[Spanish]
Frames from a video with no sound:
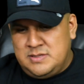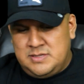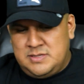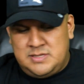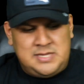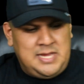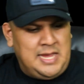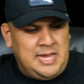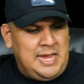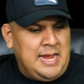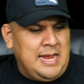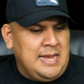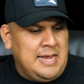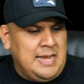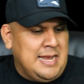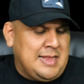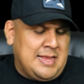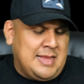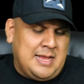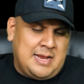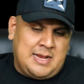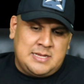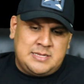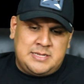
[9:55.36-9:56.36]
Sí,
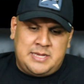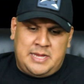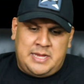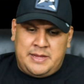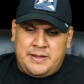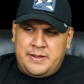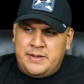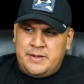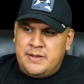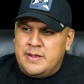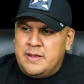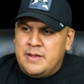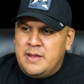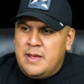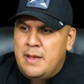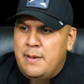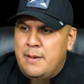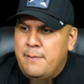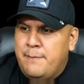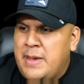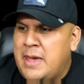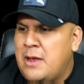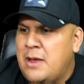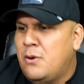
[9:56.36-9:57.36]
neta que sí.
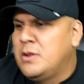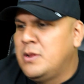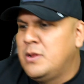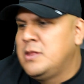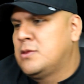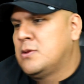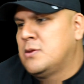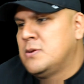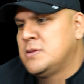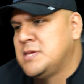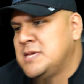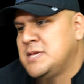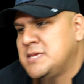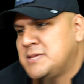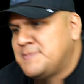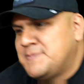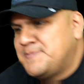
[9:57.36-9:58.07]
Pero entonces,